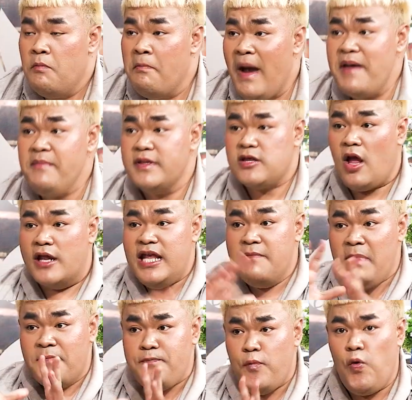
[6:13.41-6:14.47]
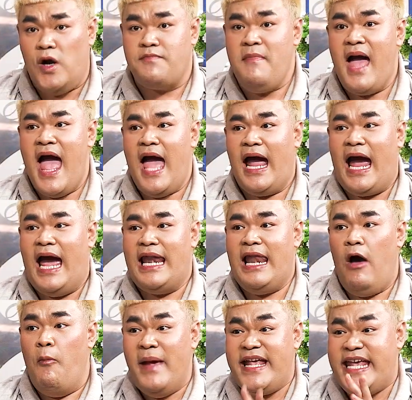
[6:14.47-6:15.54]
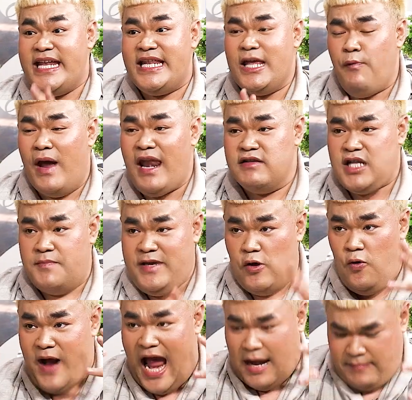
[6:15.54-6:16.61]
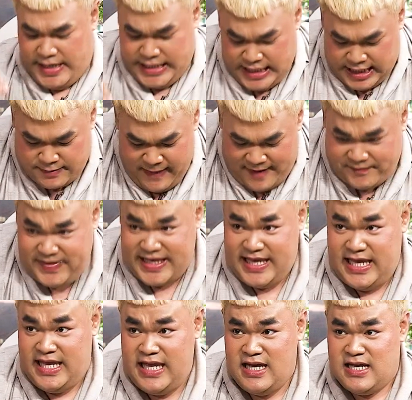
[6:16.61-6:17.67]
ไม่ตอนที่มันปวดมากอ่ะเราไม่คิดเลยว่าเราจะมีโอกาสมายืนแบบนี้